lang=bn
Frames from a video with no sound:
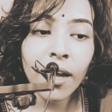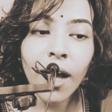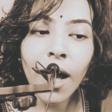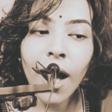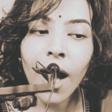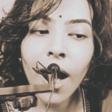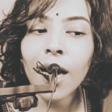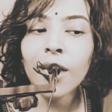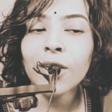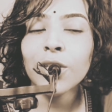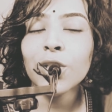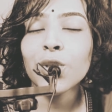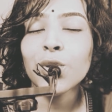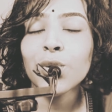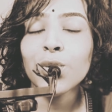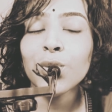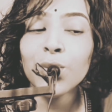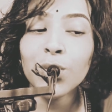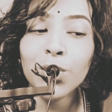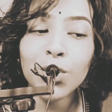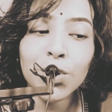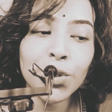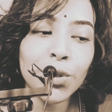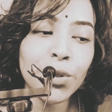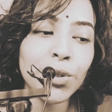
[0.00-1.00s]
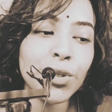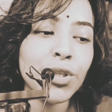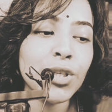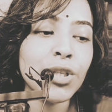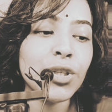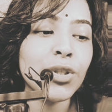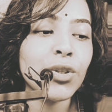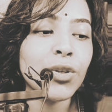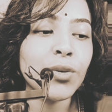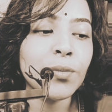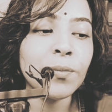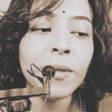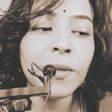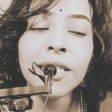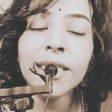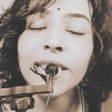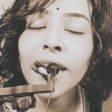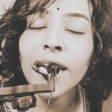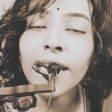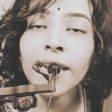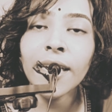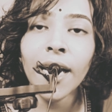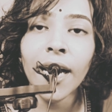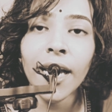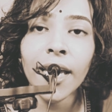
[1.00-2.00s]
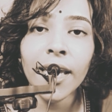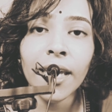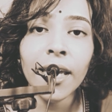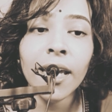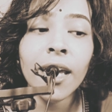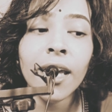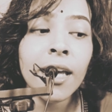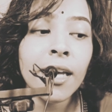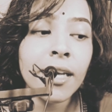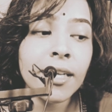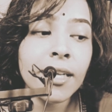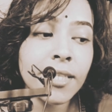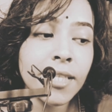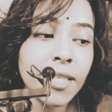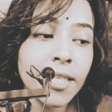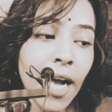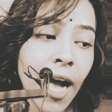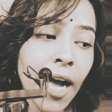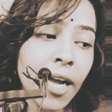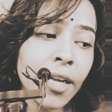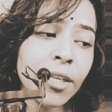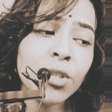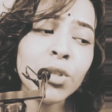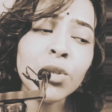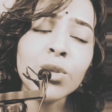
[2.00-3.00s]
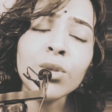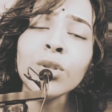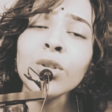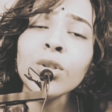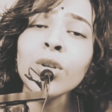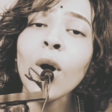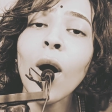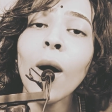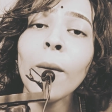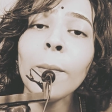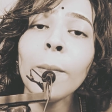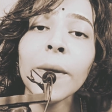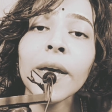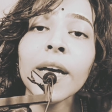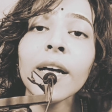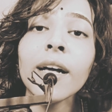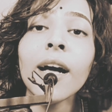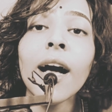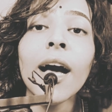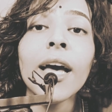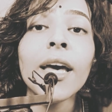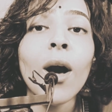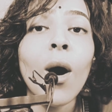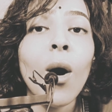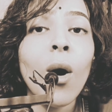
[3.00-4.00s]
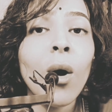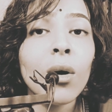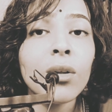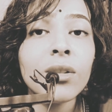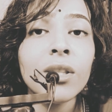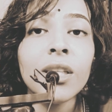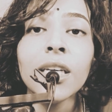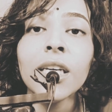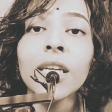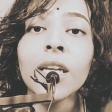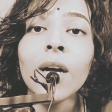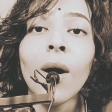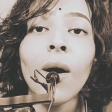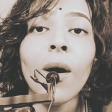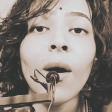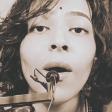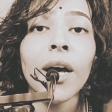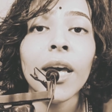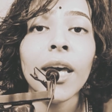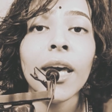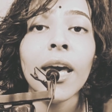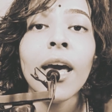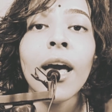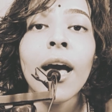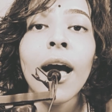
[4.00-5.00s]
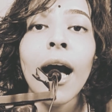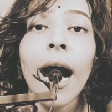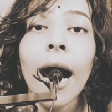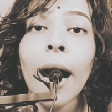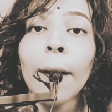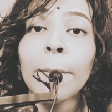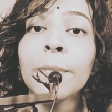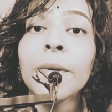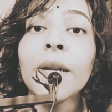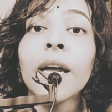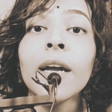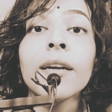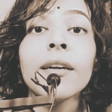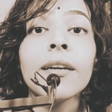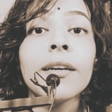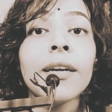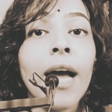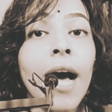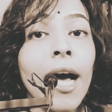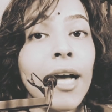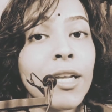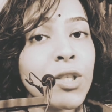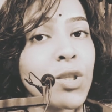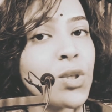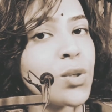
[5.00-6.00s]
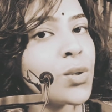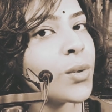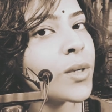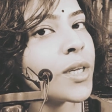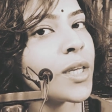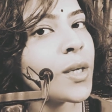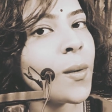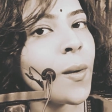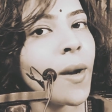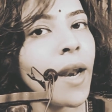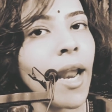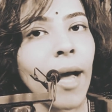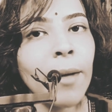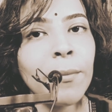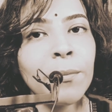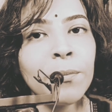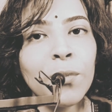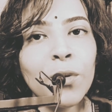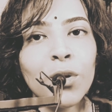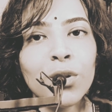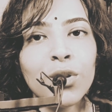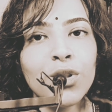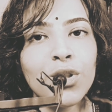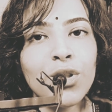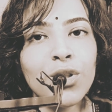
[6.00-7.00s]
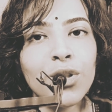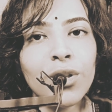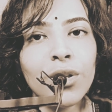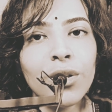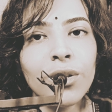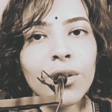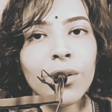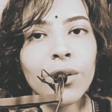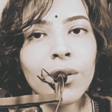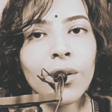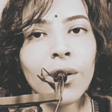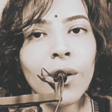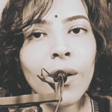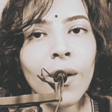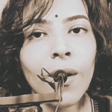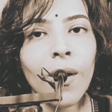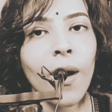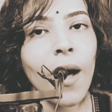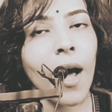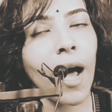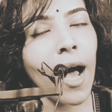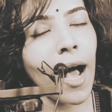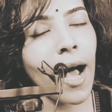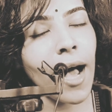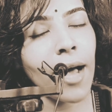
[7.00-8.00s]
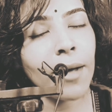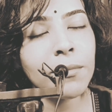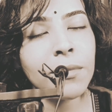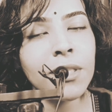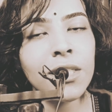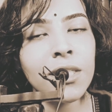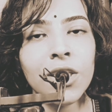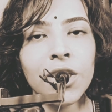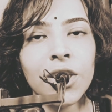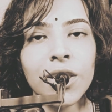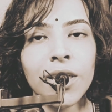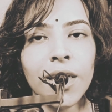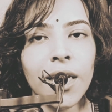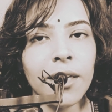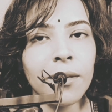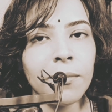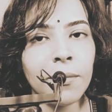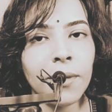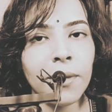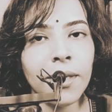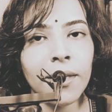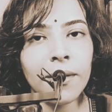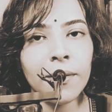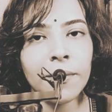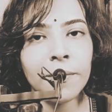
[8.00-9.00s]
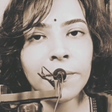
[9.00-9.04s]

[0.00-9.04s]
আর সুসজ্জিত বিছানায় যার জন্য অপেক্ষায় অধীর হয় আপনার রাজকীয় লাম্পট্য আমি সেই মেয়ে